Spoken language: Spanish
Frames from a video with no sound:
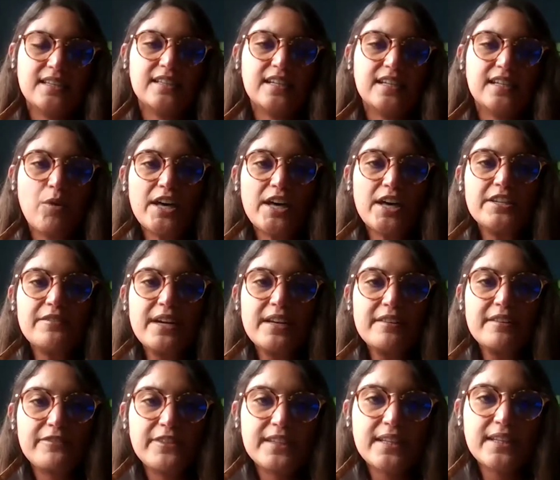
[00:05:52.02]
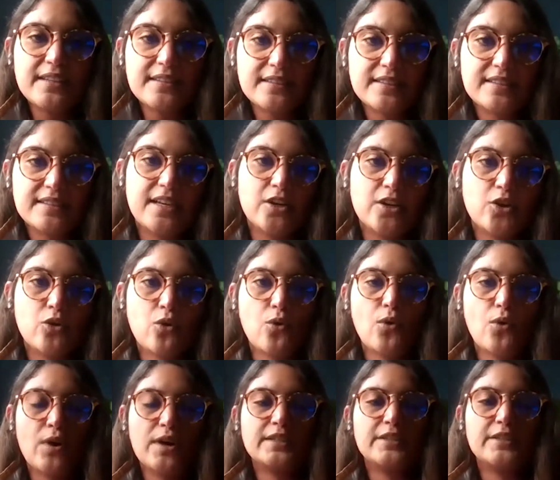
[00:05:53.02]
digamos, a nivel financiero
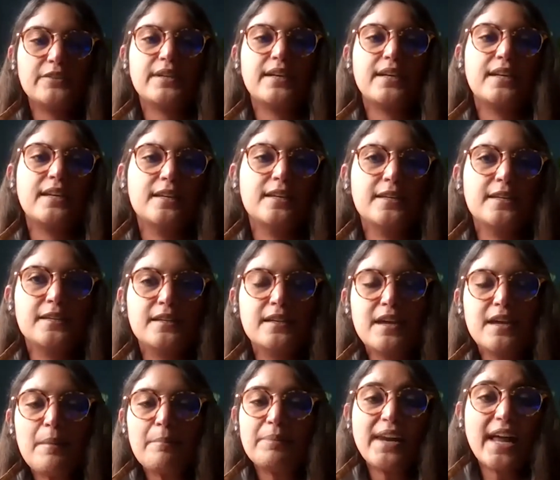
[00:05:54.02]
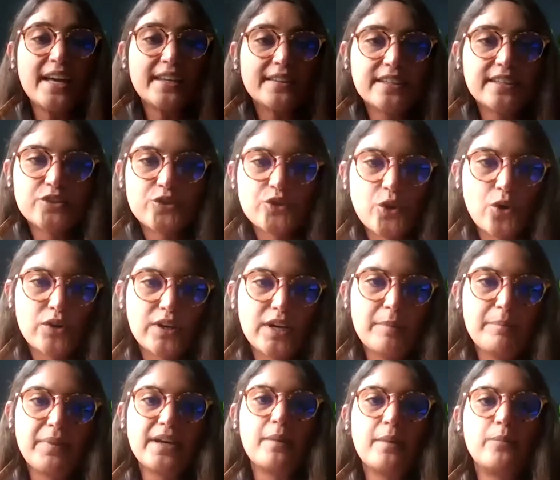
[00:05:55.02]
o a nivel plan de
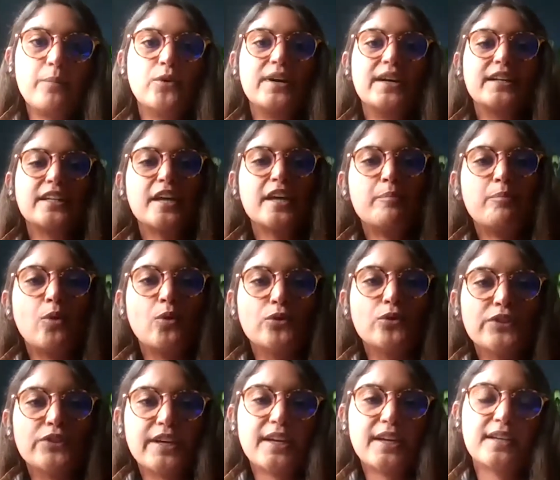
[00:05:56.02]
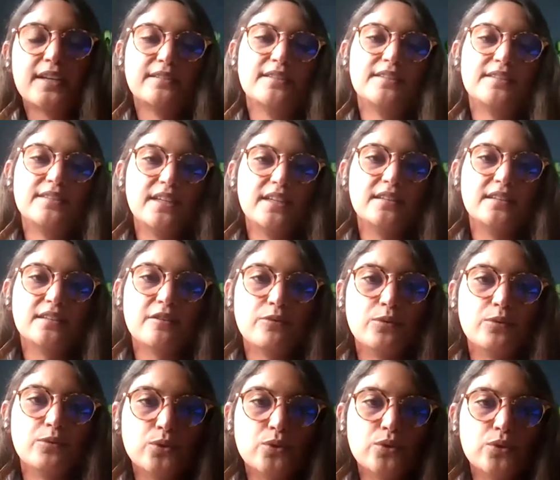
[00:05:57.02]
choque para poder responder a este incidente a
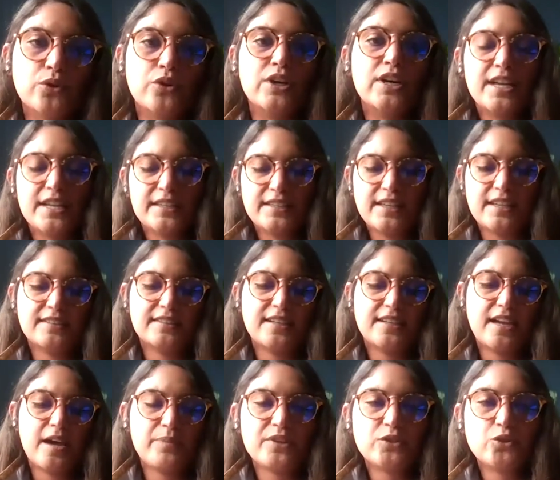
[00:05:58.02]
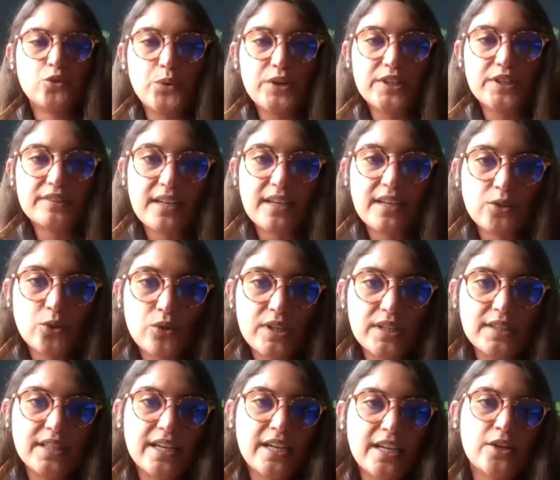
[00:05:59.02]
futuro ya sea presupuestando
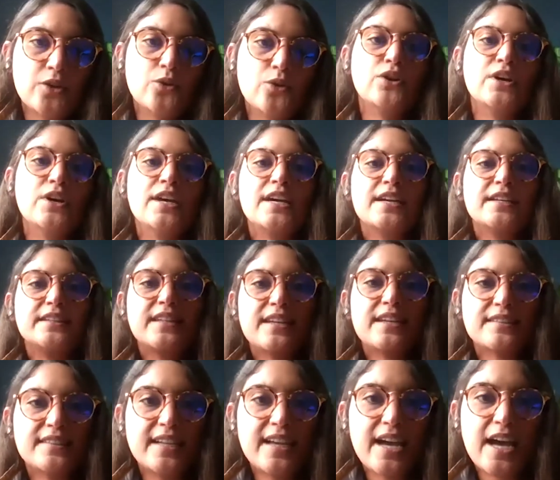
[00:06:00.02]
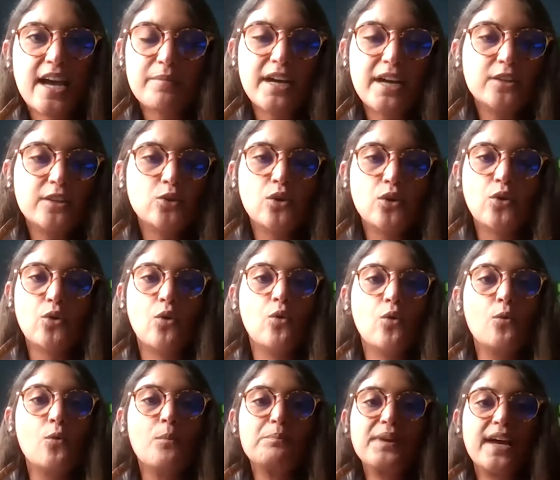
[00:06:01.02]
dinero, ya sea armando
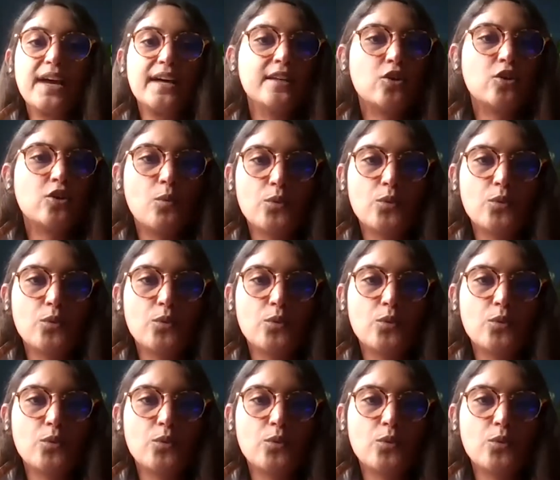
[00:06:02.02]
un plan de